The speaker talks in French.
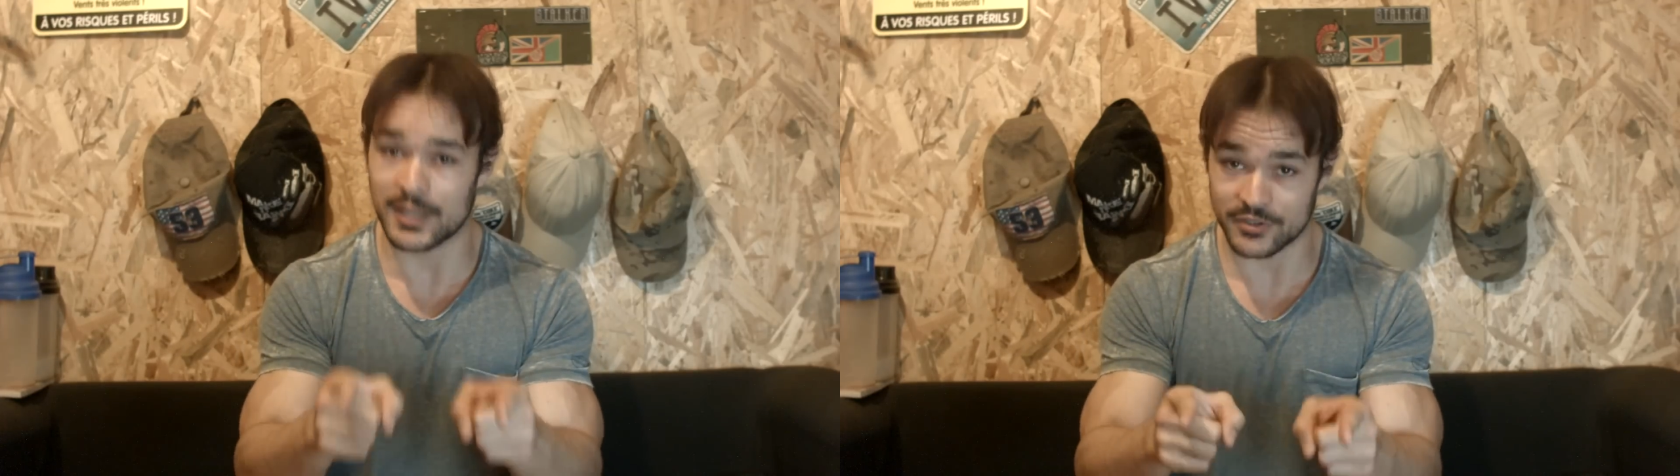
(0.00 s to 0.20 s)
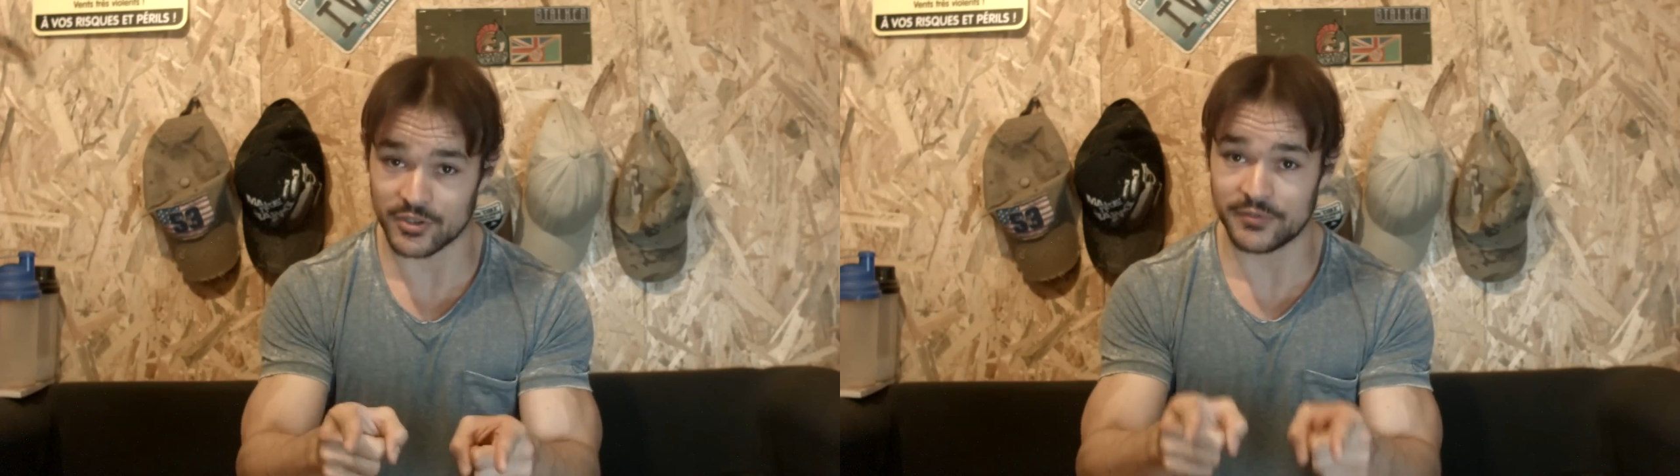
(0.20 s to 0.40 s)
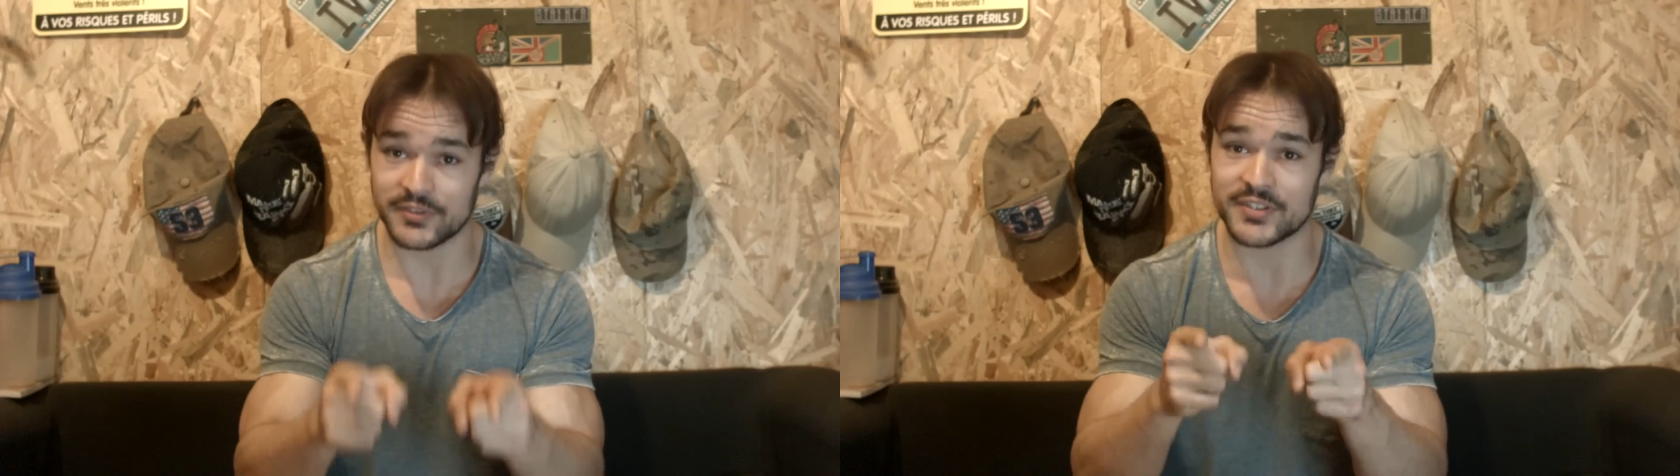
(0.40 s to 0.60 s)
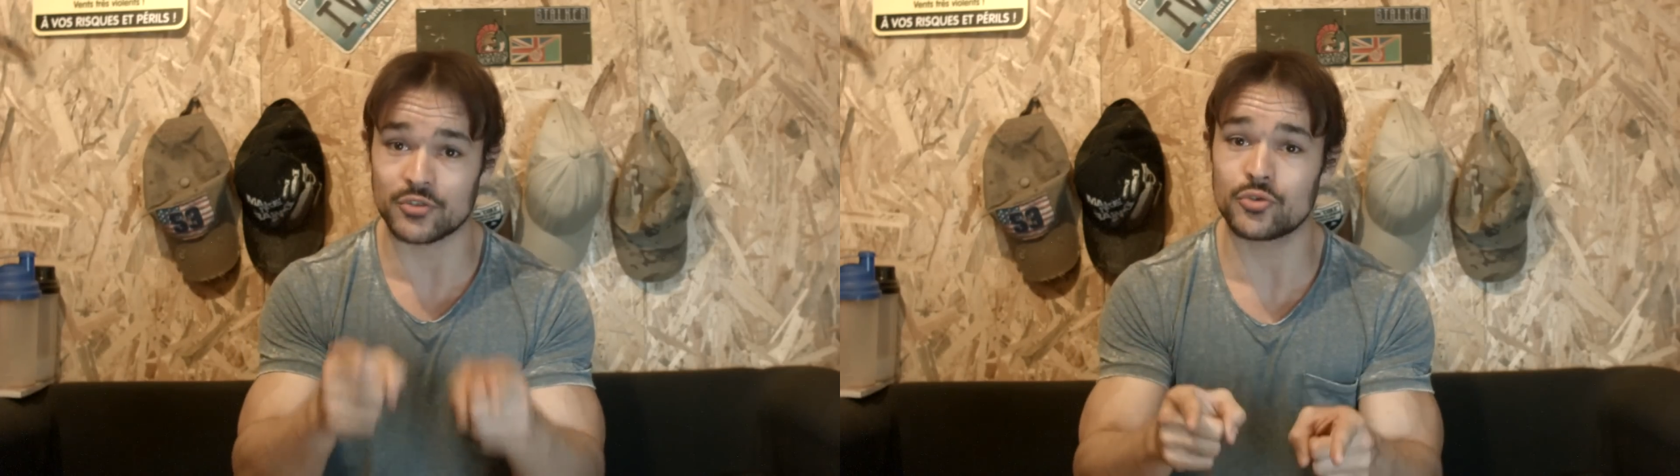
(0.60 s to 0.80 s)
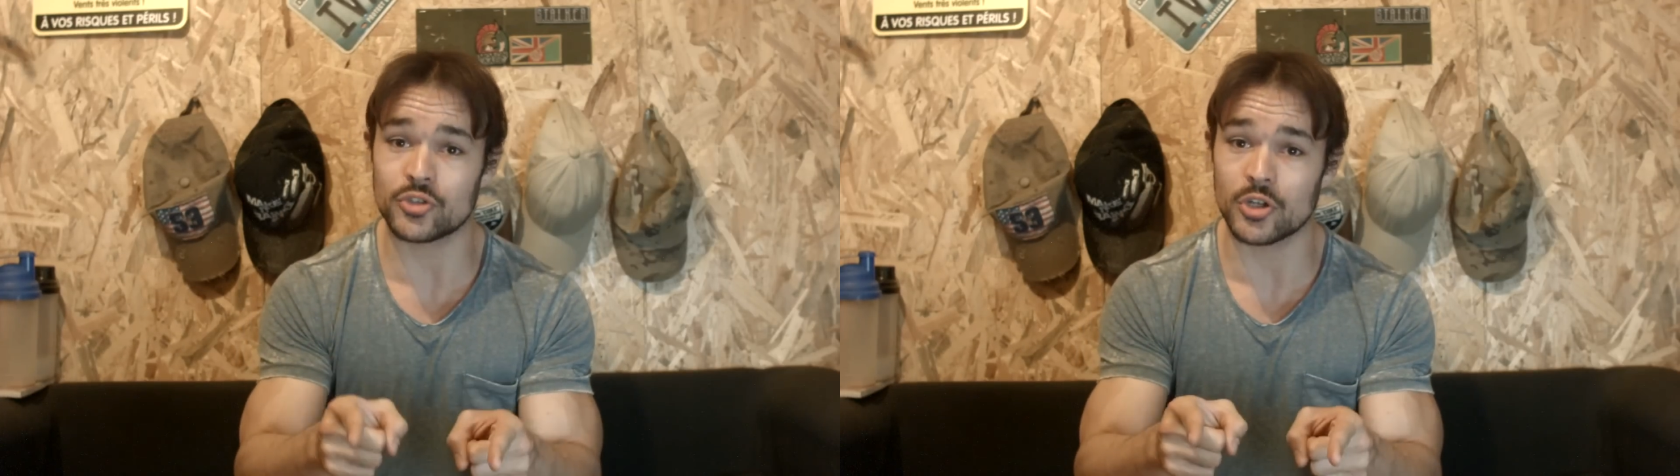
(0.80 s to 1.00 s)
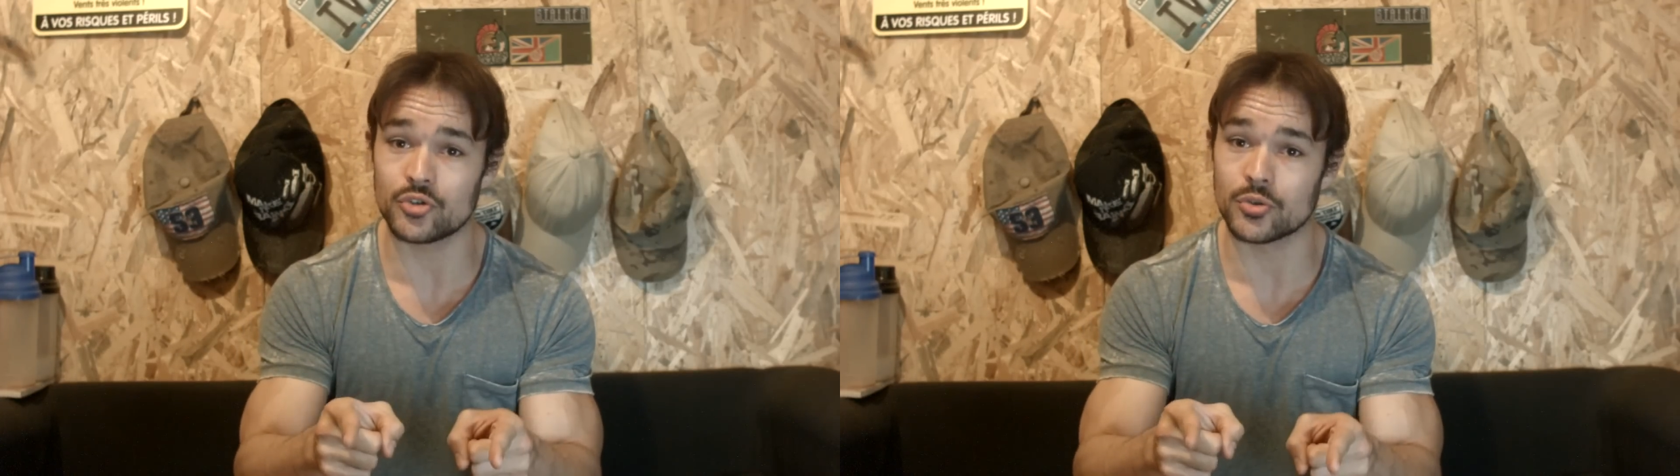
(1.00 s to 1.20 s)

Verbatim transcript: l'airsoft c'est juste un